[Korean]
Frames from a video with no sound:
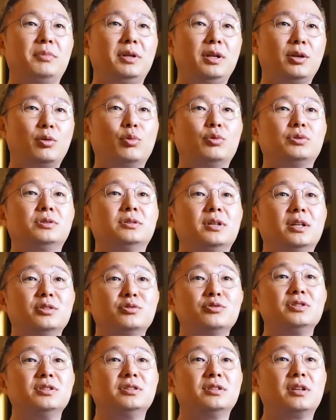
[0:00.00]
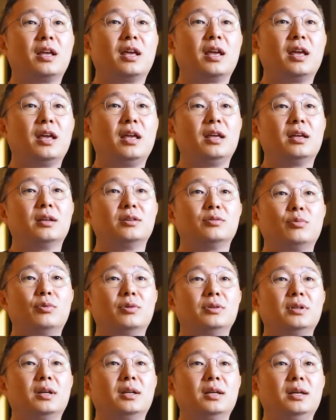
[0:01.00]
미리 고지를 해주시는 게
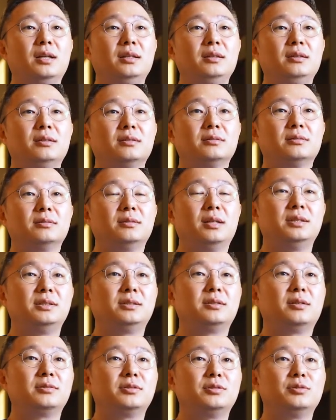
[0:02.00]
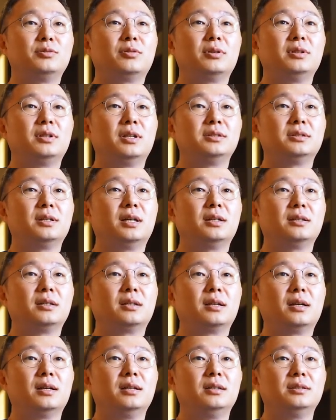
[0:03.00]
원활한 그 내시경 치료가 되지
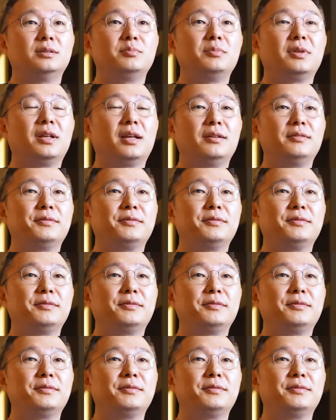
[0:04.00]
않을까 싶네요